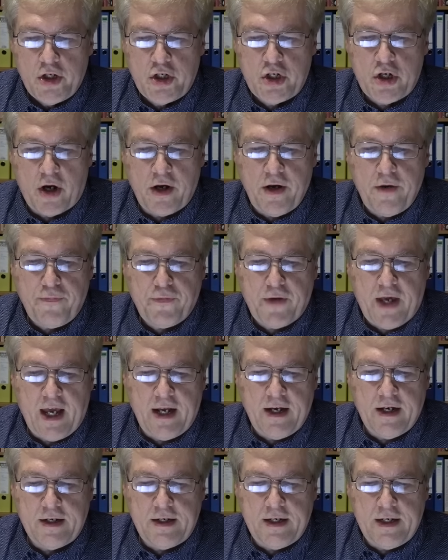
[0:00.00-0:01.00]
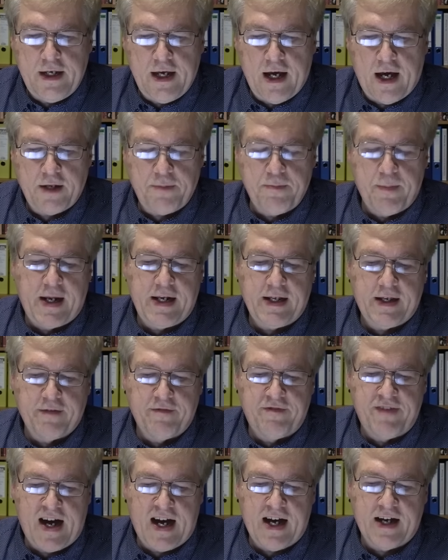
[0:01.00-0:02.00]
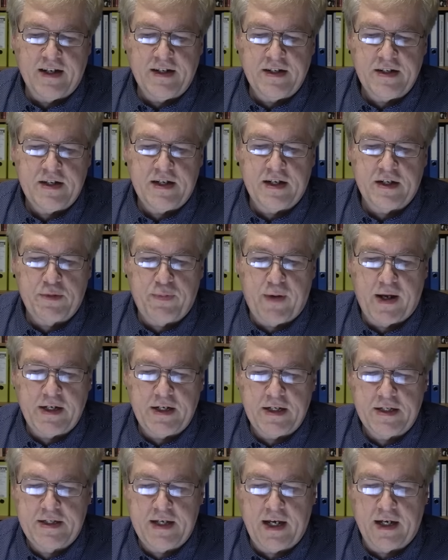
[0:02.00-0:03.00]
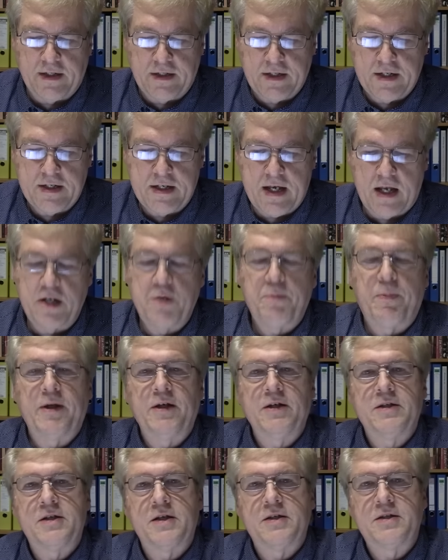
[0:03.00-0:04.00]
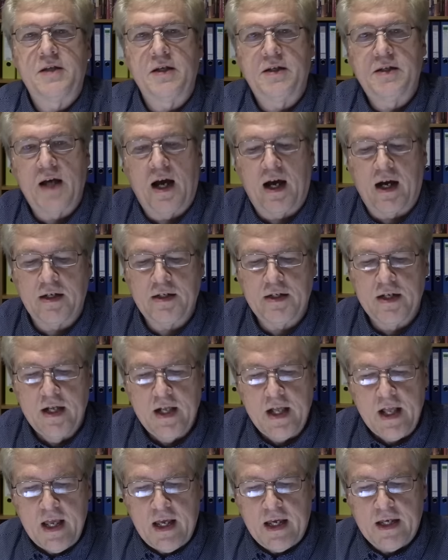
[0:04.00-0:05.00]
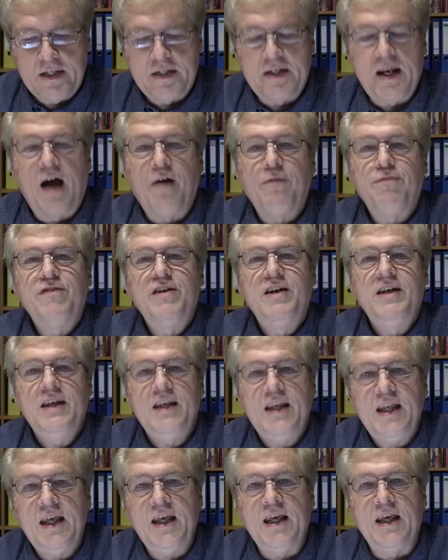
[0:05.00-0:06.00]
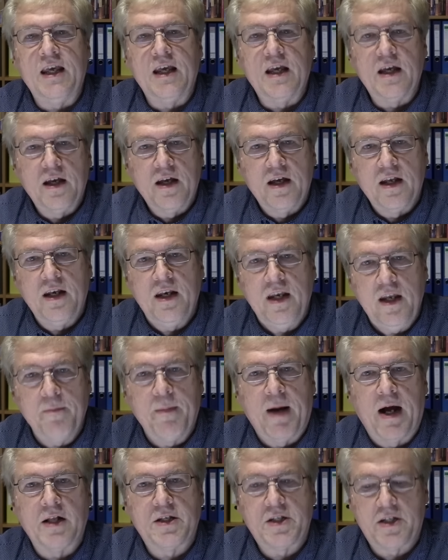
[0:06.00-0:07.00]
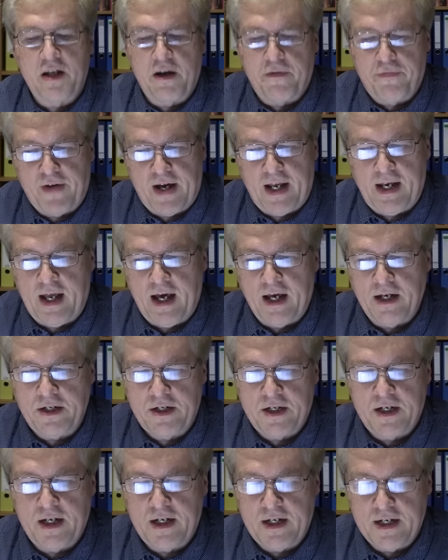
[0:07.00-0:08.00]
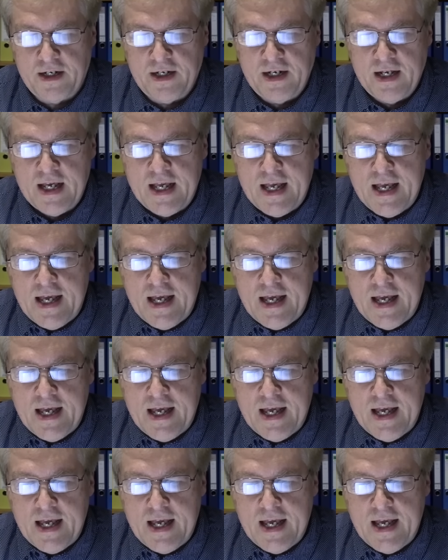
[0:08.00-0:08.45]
John F. Kennedy hat mal gewarnt, das fand ich sehr interessant, ich bringe jetzt das Zitat, es darf nie, niemals der Fall eintreten,